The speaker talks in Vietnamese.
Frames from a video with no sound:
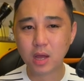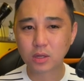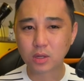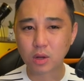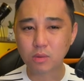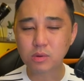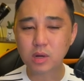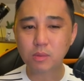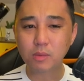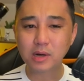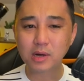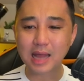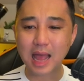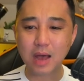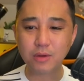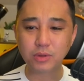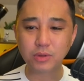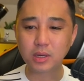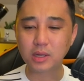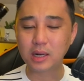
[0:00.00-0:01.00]
cũng không có
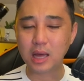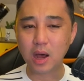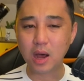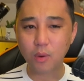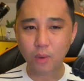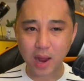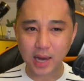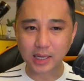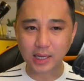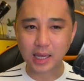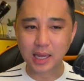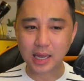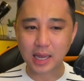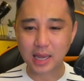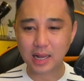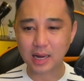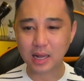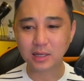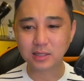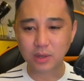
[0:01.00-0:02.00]
cao như là ở Hoa Kỳ
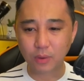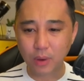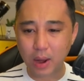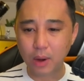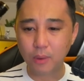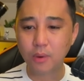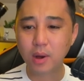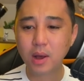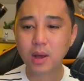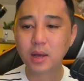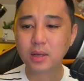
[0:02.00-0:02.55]
hay là ở châu Âu